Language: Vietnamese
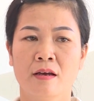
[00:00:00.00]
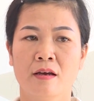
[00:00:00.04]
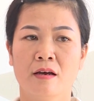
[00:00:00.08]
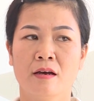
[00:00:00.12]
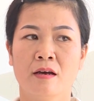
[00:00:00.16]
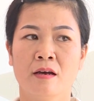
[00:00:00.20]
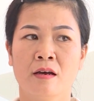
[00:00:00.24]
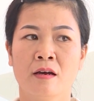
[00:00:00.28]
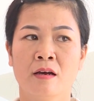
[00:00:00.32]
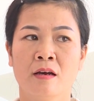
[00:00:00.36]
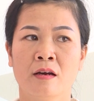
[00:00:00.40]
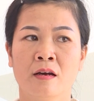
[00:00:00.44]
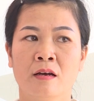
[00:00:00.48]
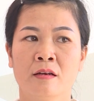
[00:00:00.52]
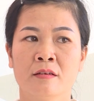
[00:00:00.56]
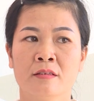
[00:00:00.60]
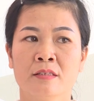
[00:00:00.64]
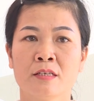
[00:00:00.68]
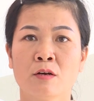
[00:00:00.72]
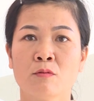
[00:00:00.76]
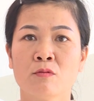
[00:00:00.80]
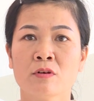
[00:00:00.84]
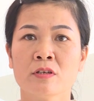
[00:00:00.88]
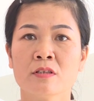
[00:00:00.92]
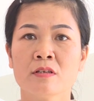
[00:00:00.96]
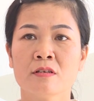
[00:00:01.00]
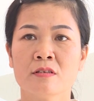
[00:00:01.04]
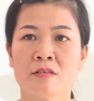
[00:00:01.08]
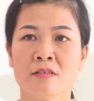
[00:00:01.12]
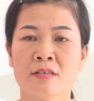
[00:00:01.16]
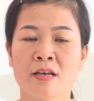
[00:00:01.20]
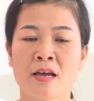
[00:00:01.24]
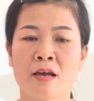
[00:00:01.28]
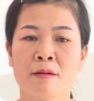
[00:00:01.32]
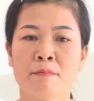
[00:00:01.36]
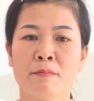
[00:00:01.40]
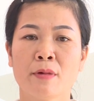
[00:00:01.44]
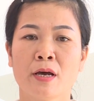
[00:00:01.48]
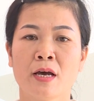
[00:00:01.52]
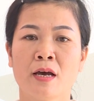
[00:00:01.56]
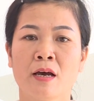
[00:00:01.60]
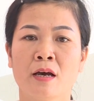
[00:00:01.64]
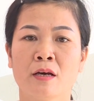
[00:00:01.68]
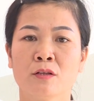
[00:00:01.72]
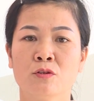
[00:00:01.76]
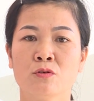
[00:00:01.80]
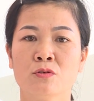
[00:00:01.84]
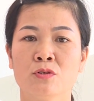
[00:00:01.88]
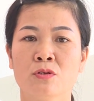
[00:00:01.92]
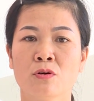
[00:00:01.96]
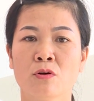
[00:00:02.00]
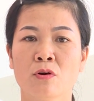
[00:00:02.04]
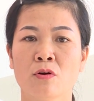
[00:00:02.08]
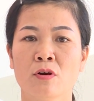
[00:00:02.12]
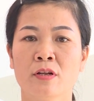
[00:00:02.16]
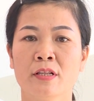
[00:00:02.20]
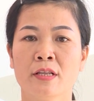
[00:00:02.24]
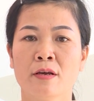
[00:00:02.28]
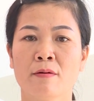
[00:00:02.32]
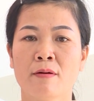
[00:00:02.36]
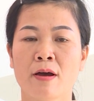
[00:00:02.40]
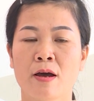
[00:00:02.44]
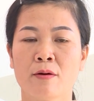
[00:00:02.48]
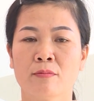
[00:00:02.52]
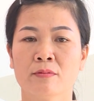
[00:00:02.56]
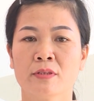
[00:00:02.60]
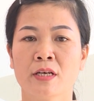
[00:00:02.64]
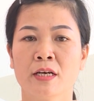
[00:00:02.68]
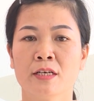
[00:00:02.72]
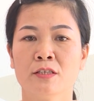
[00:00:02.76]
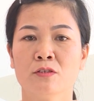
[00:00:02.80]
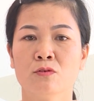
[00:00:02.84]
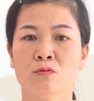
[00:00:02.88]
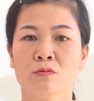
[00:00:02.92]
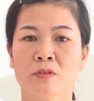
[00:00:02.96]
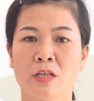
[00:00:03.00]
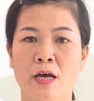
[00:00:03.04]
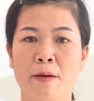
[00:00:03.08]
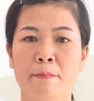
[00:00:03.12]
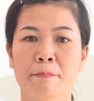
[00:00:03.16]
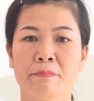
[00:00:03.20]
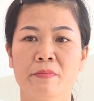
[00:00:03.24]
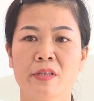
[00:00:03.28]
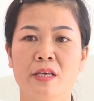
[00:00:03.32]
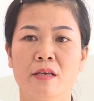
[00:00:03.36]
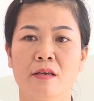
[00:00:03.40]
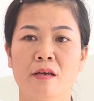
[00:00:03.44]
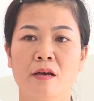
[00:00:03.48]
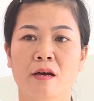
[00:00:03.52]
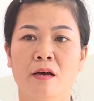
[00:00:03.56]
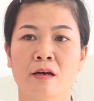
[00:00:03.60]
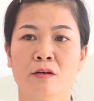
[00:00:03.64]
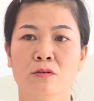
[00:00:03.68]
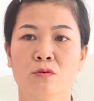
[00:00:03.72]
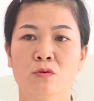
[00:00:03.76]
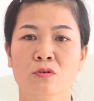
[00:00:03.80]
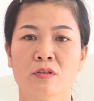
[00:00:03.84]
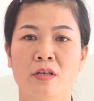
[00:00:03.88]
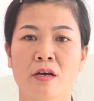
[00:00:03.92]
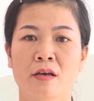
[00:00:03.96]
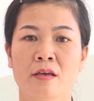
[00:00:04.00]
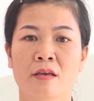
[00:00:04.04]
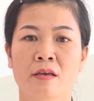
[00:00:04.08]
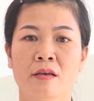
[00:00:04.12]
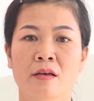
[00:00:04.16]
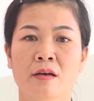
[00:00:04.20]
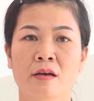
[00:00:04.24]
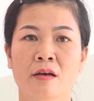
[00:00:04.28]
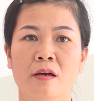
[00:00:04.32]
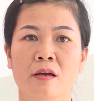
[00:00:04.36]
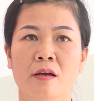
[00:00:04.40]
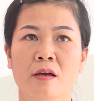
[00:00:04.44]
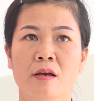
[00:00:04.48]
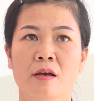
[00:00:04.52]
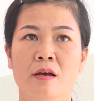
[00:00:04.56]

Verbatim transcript: À, trong cái thời gian mà tôi cho con theo học tại trung tâm thì à, tôi thấy à,